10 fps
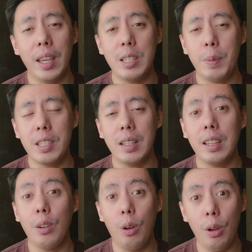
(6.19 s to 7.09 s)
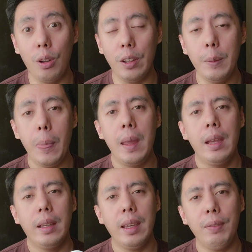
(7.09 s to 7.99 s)
especially on
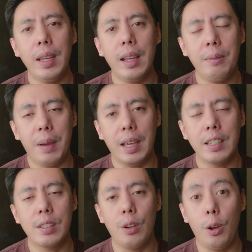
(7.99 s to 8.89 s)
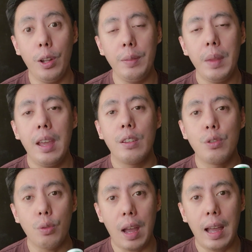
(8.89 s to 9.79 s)
giving advice on
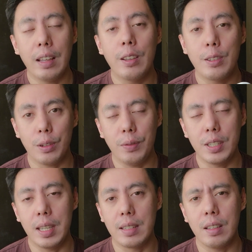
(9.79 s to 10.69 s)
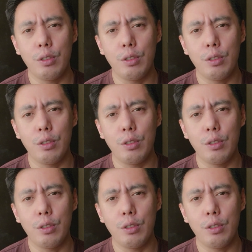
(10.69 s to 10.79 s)
drug services,